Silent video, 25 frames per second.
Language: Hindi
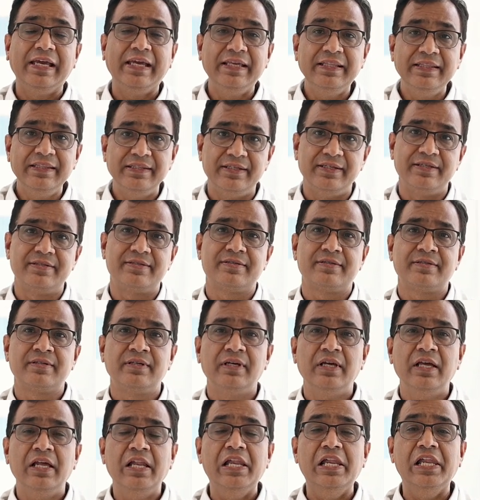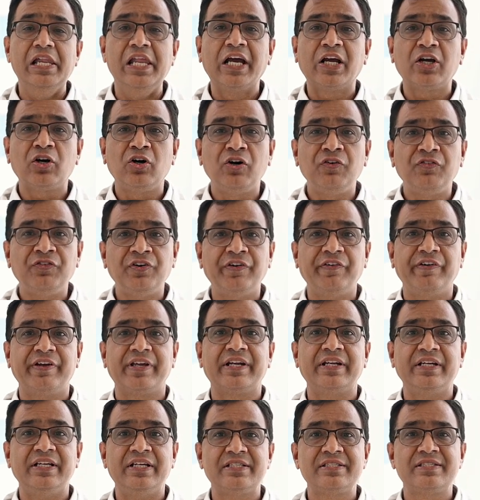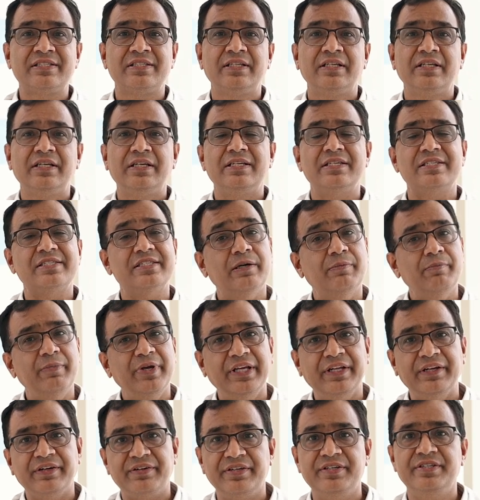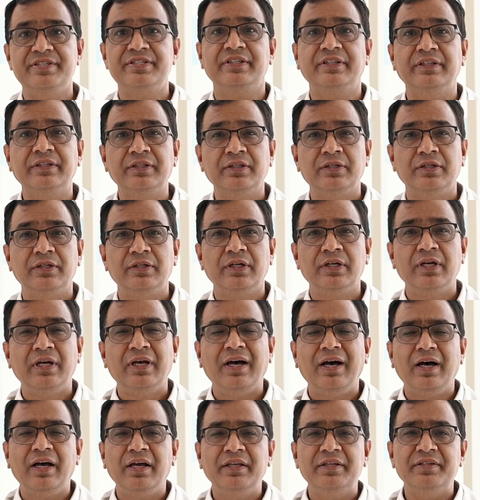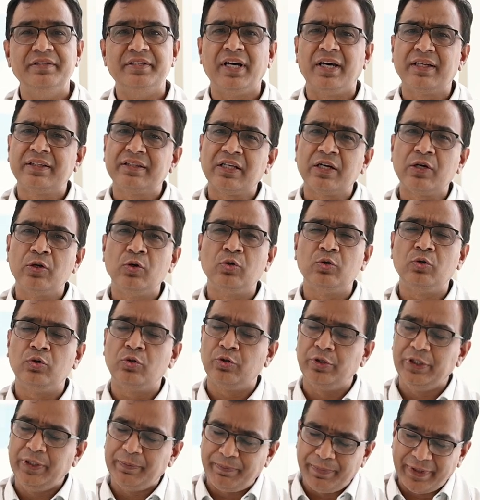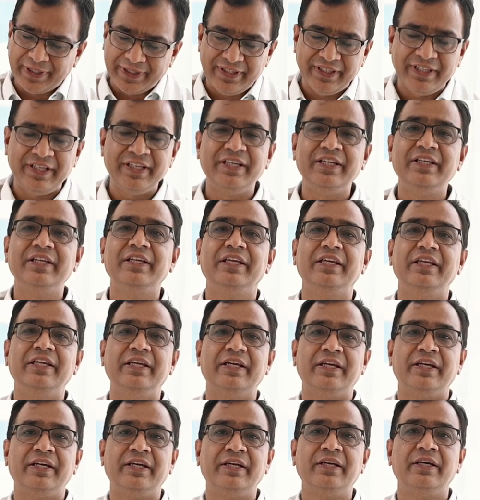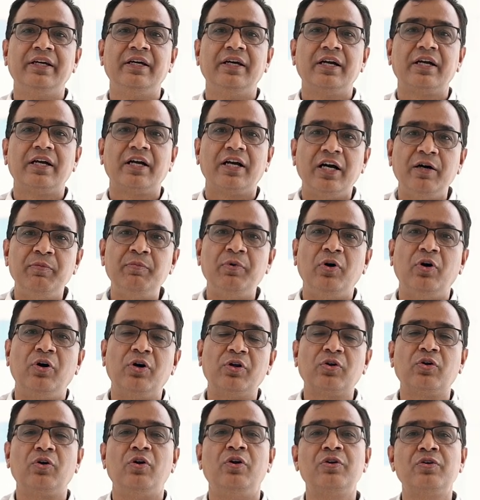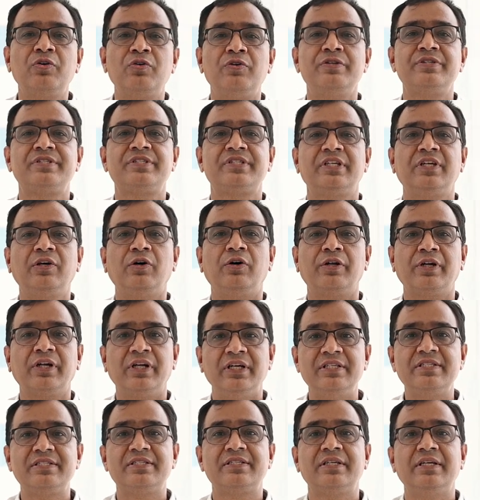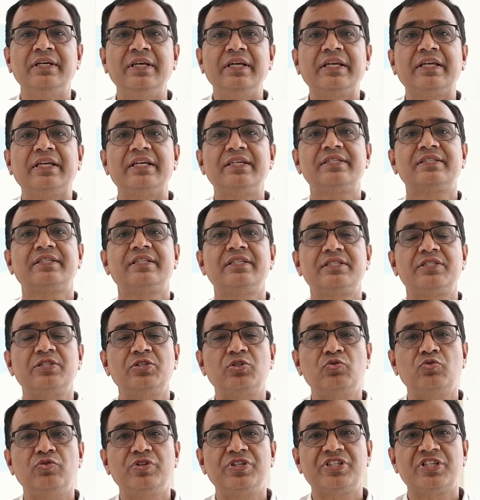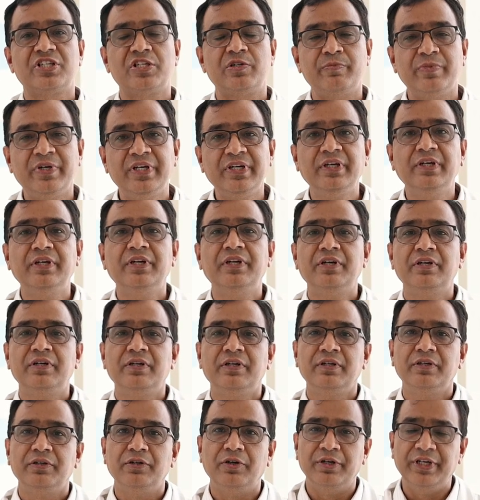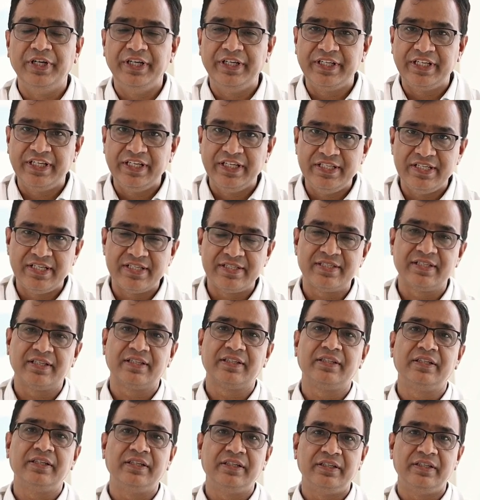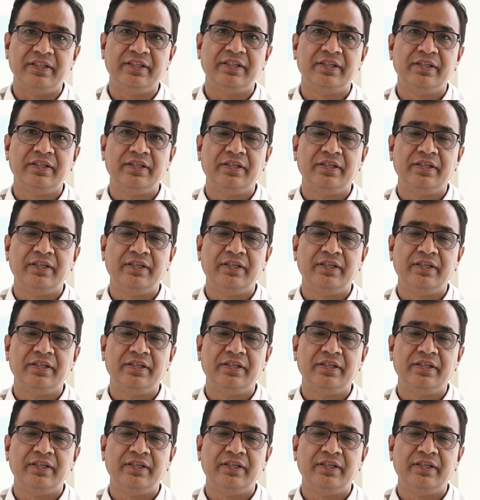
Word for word: In this, lack of awareness is the main reason. ज़्यादातर लोगों को ये पता ही नहीं है कब और कौन कौन से ऑर्गन्स किस किस सिचुएशन में डोनेट किए जा सकते हैं